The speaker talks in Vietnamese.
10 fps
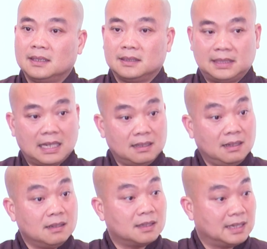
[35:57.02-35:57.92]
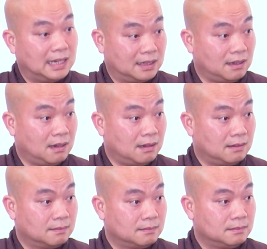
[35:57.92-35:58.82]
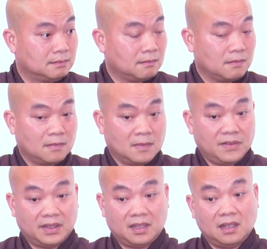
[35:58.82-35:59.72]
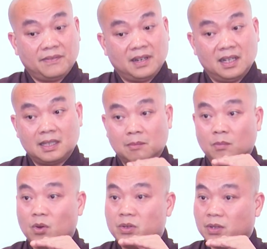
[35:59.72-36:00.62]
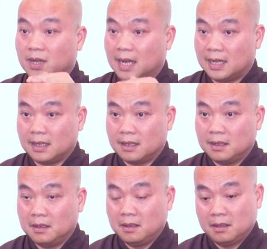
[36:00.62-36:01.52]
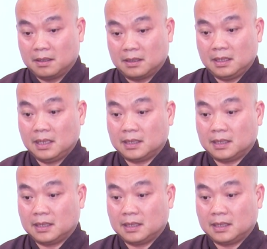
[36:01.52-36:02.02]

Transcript: sắc giới nó thịnh hành trên đó. Như vậy nó phải ở trong môi trường lạnh, cái